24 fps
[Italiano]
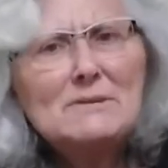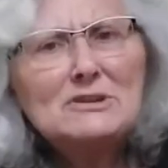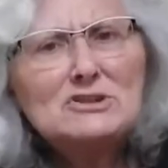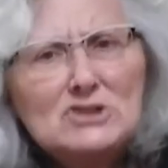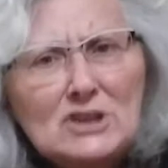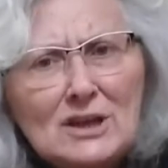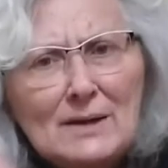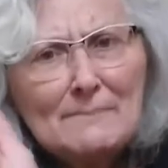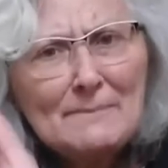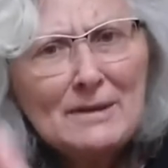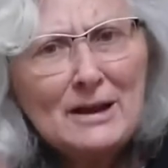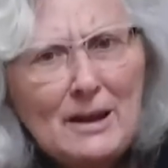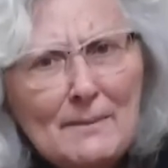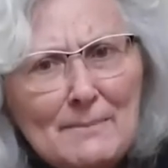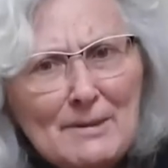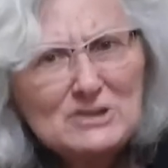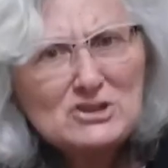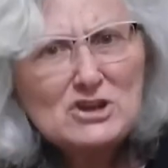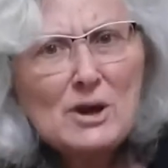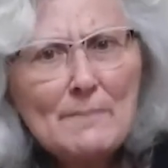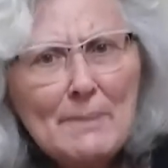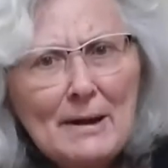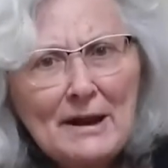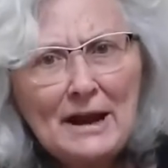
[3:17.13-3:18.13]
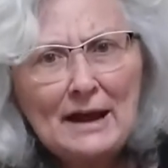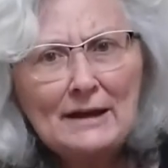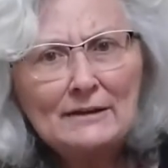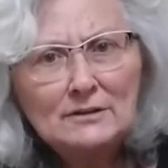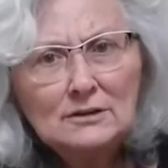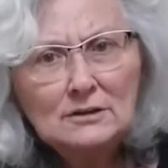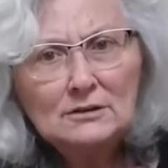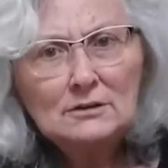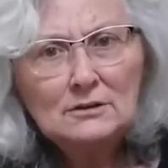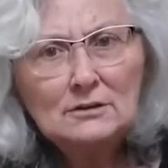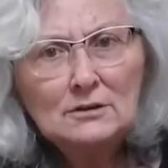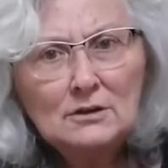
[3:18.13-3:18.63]
ma, ma che
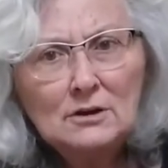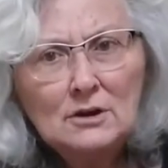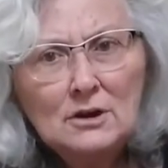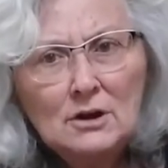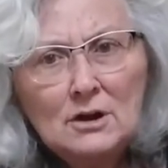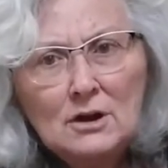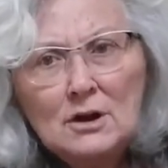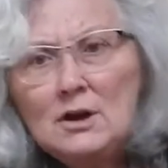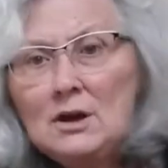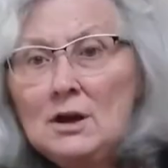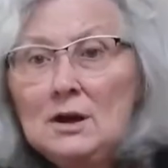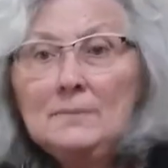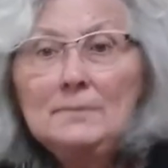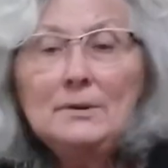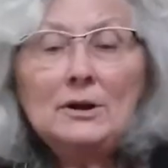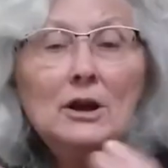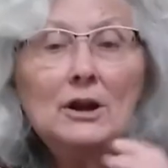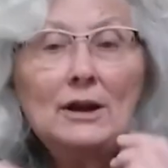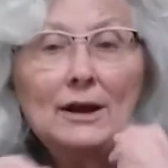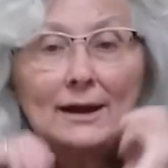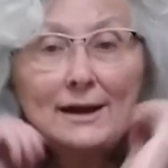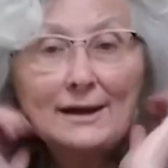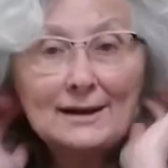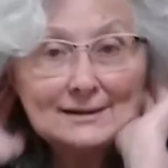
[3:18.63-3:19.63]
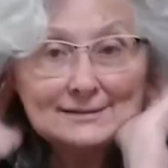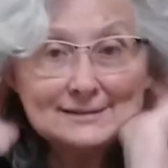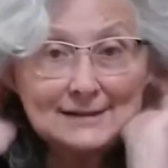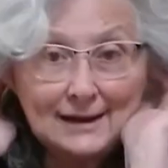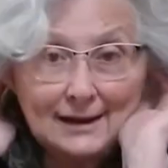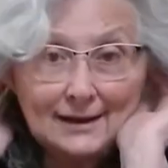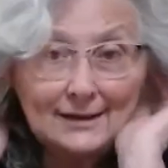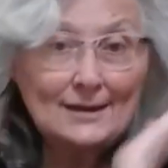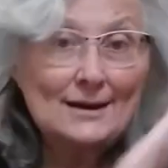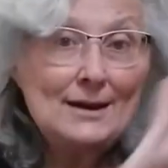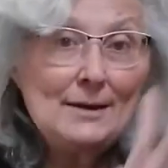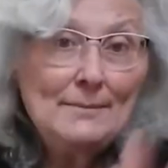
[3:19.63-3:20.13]
ma Però la
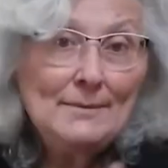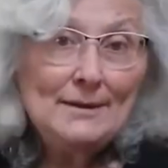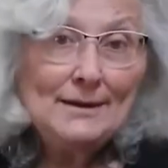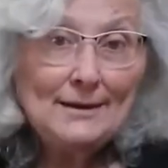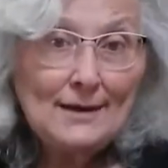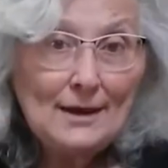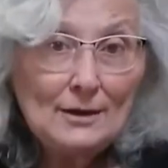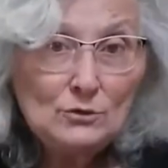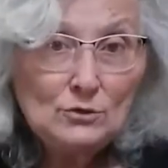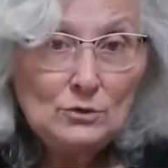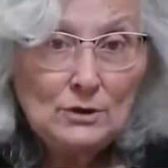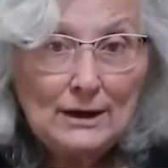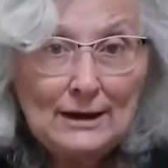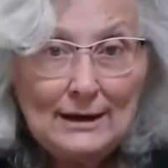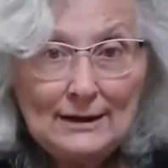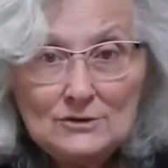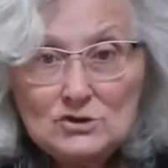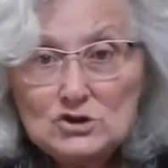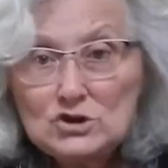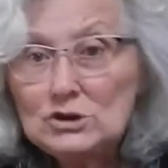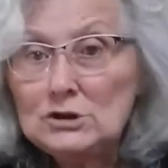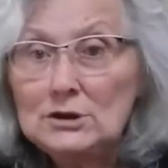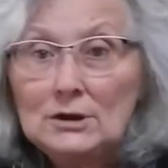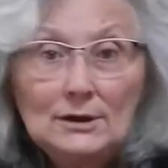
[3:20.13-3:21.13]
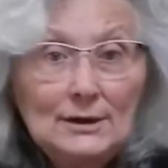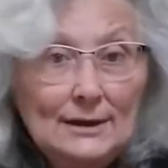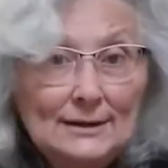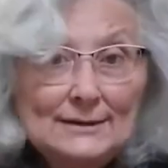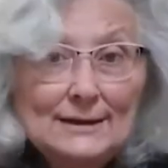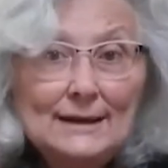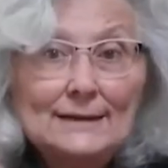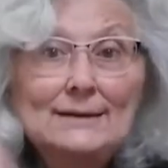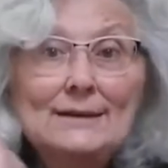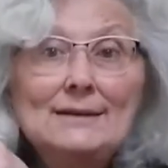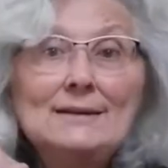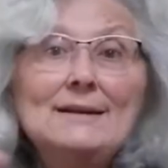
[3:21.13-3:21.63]
caretta la era menga i urec,
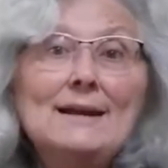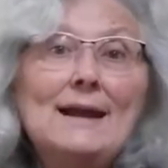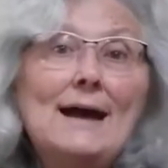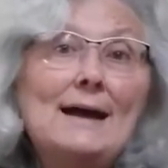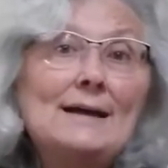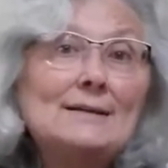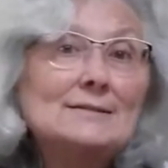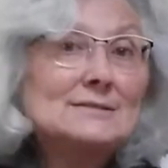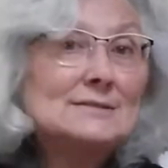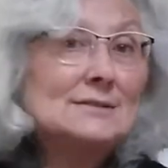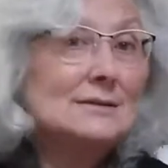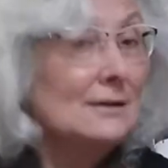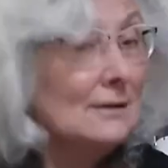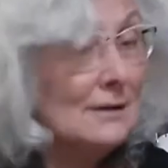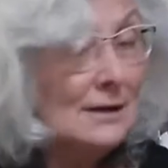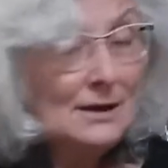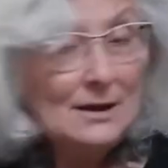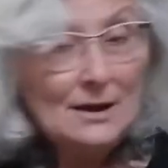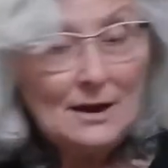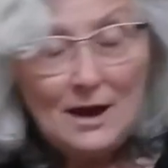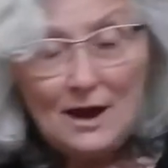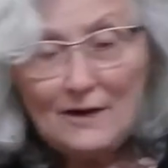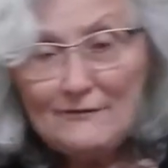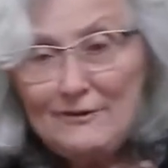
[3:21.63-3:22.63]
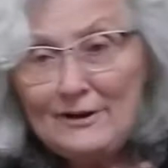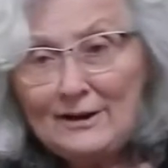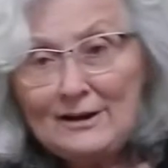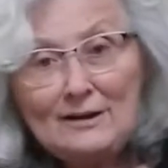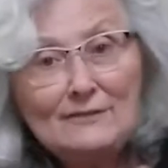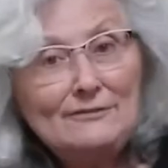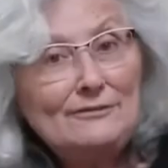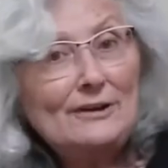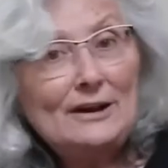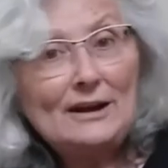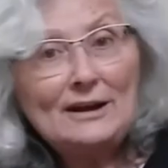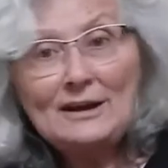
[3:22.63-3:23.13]
l'endata innanzi, a fa
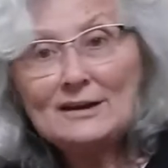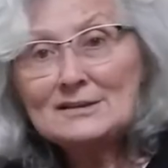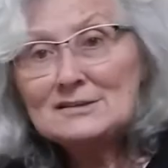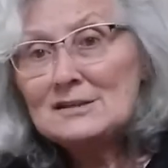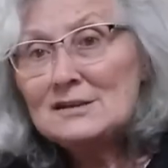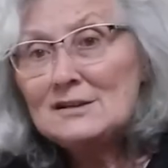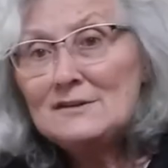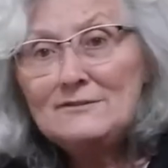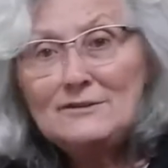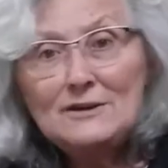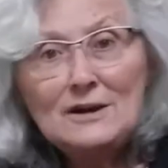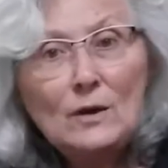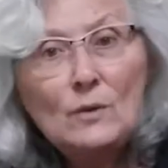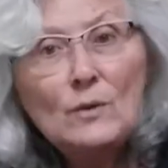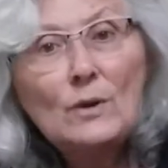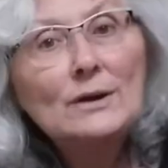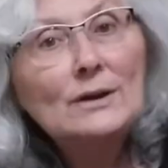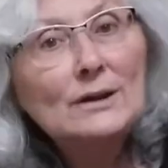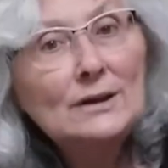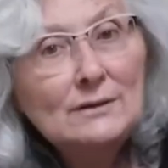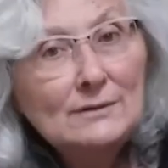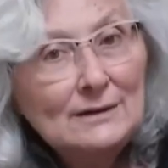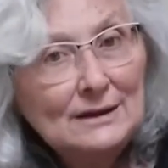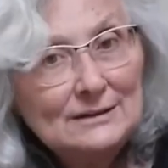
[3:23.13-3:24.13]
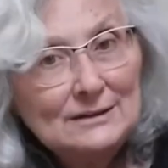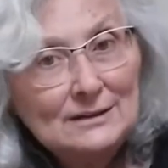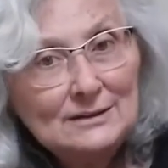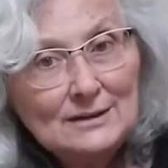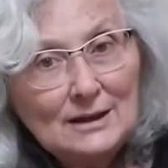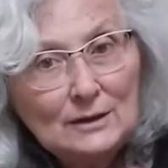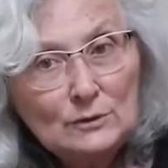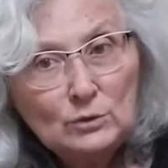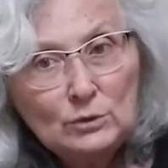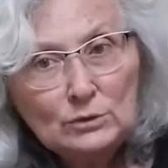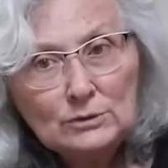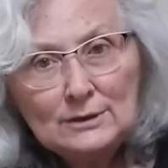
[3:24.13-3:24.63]
calfracas lì fino a quando arrivate
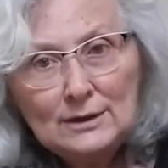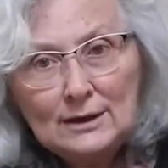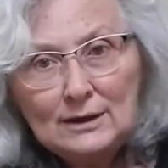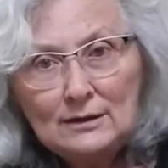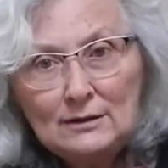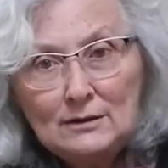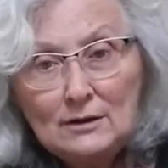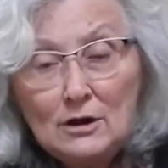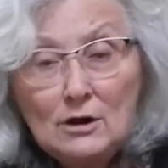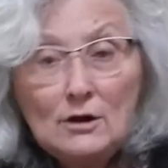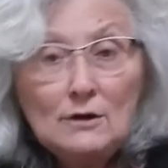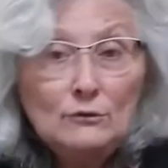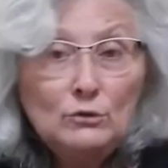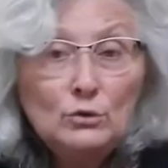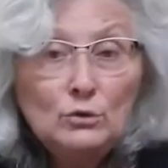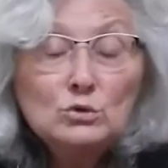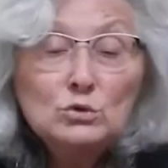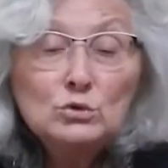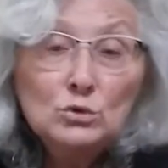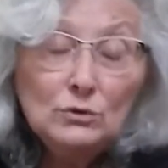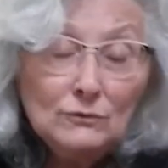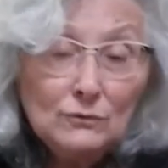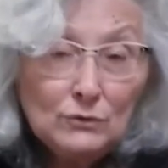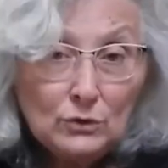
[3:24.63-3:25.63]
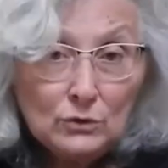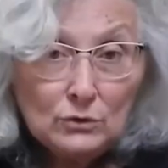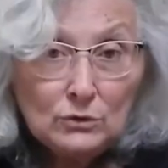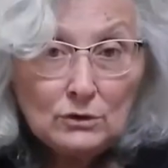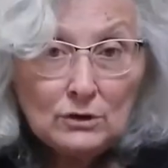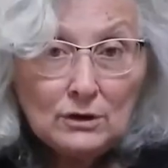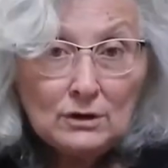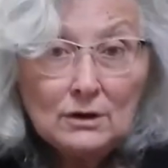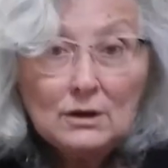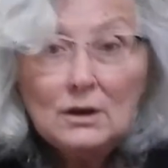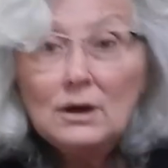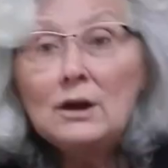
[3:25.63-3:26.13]
in dall'Urten. Furtun
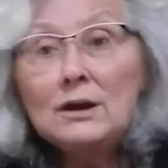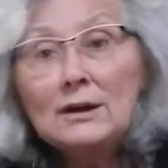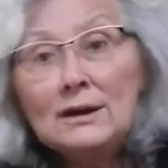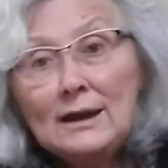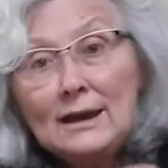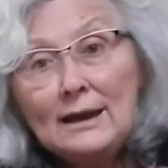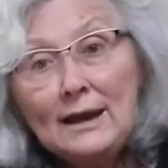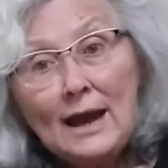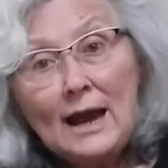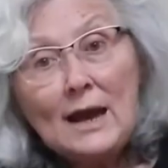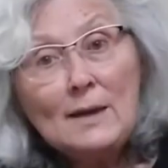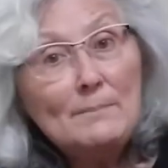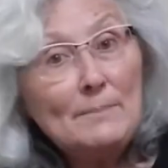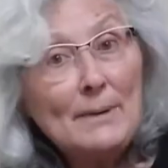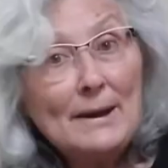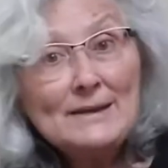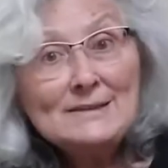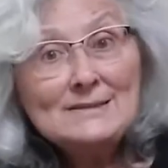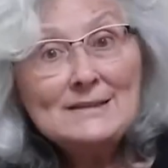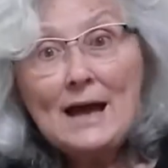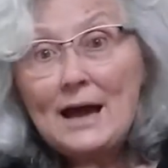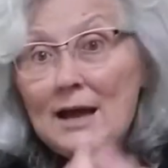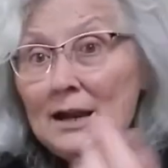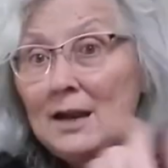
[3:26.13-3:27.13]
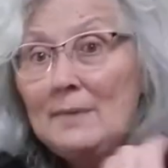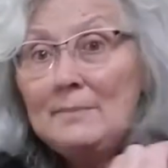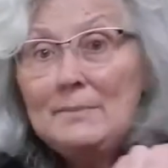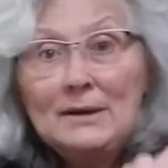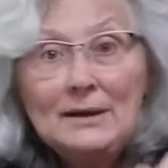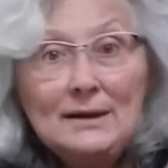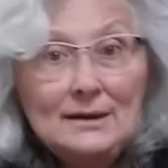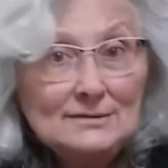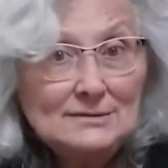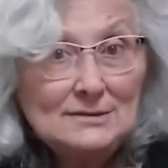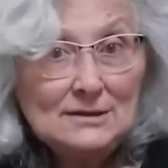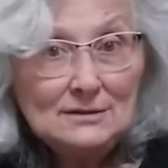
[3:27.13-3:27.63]
veur che al paesano la
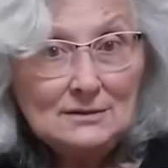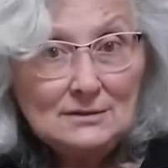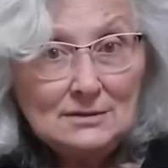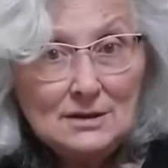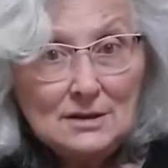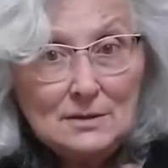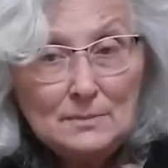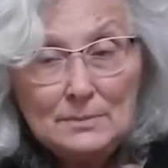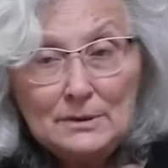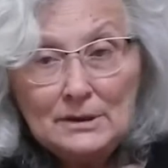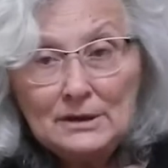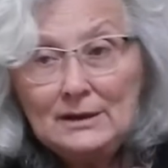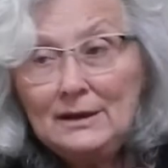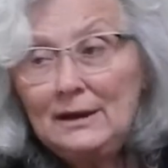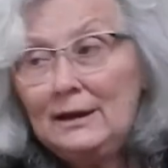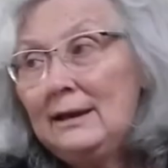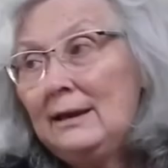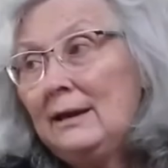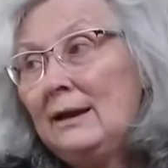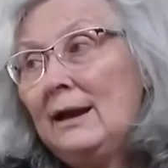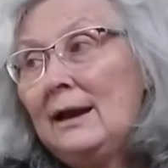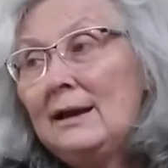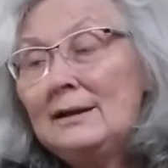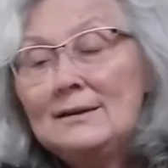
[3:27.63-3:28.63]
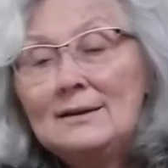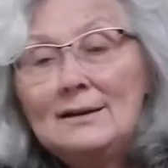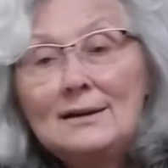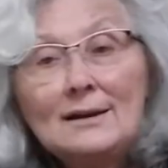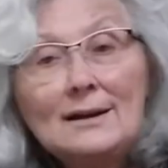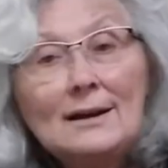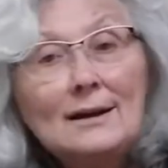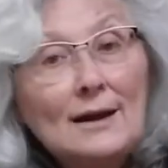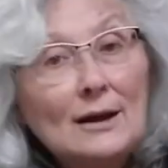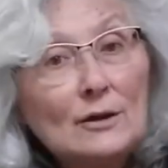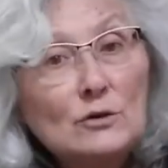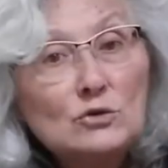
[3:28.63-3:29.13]
venga sentì, perché al
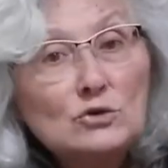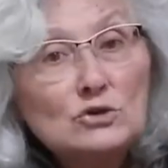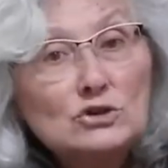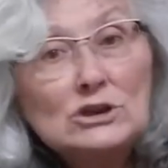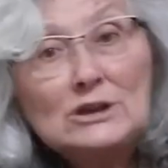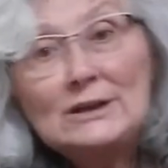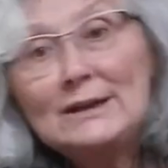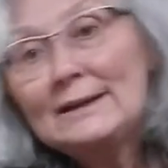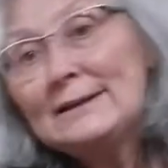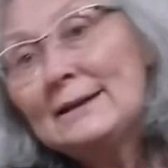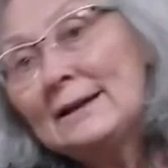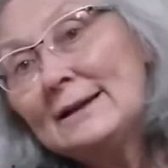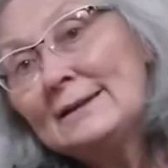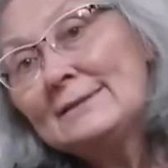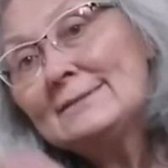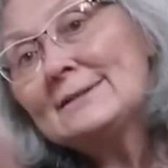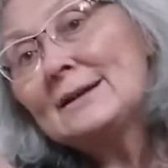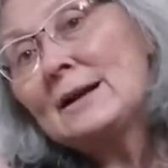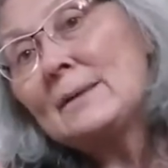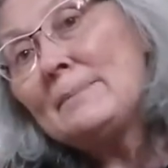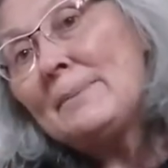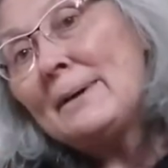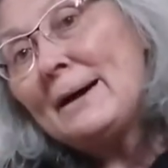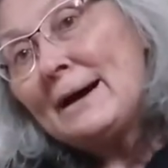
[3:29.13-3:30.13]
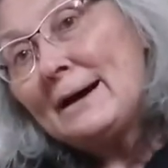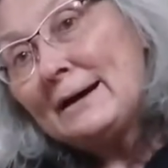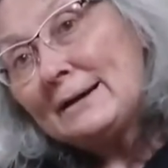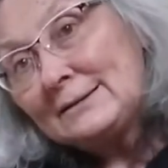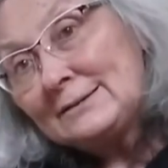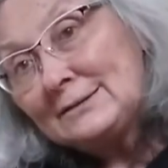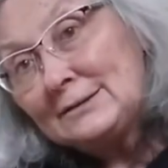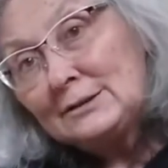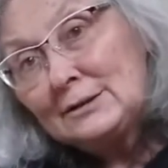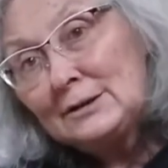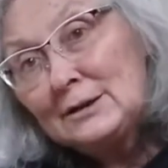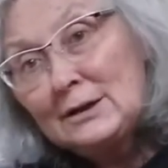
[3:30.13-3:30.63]
alghera la cucina dall'altra
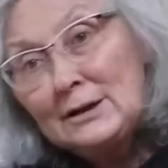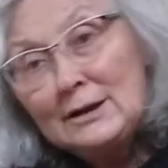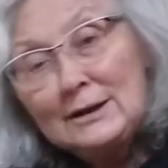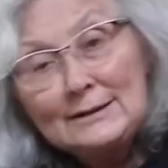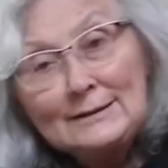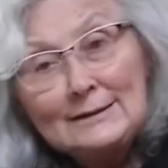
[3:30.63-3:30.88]
parte,